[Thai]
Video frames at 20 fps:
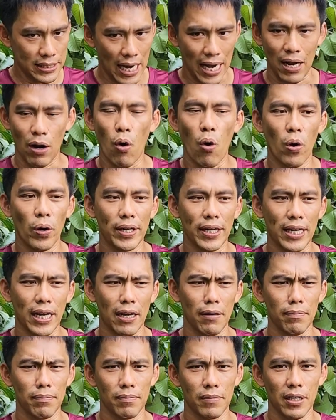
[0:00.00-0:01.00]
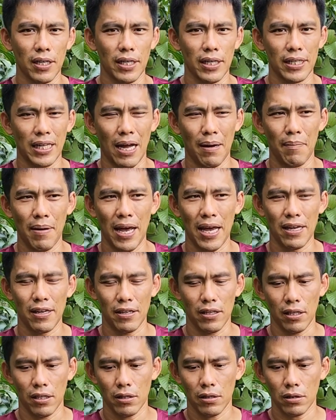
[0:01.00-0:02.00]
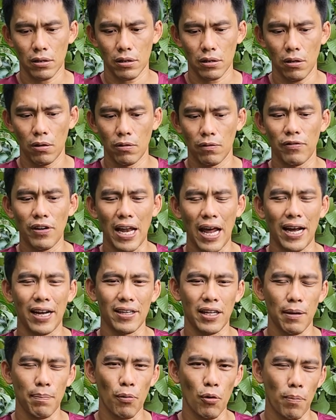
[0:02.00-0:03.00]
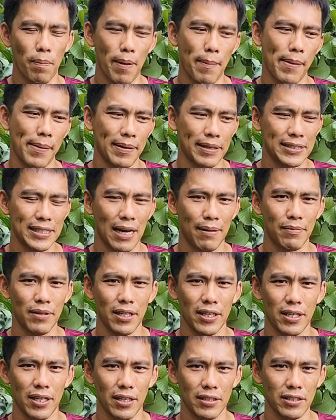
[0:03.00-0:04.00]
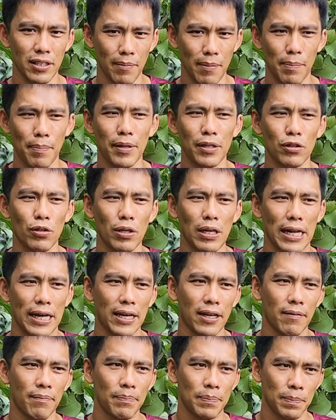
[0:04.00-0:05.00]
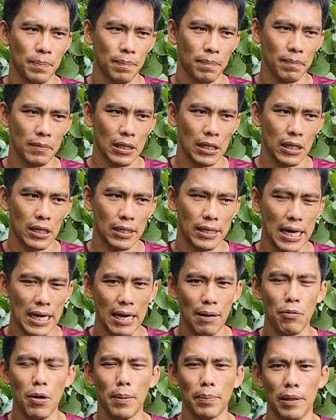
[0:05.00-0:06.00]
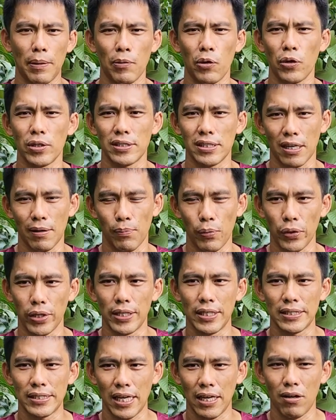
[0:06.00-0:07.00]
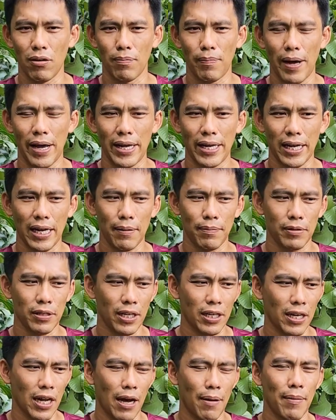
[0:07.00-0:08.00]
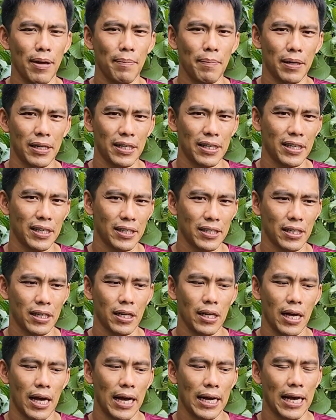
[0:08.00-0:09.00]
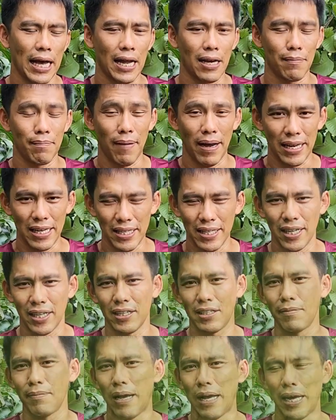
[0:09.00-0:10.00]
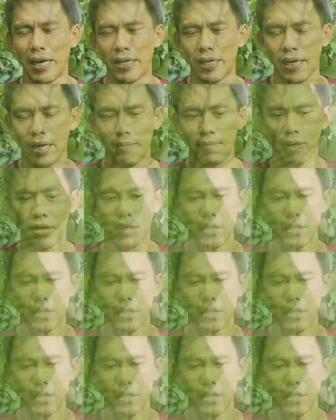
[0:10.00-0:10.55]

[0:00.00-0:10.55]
จากโคนนะครับ ก็เลยทำให้ต้นฝรั่งที่ปลูกไปประมาณ3เดือนเนี่ยซึ่งมันเป็นต้นเล็ก ได้รับความเข้มข้นจากปุ๋ยที่ใส่ลงไปนะครับถ้าทำให้มันเกิดอาการใบเหลืองขึ้นมานะครับ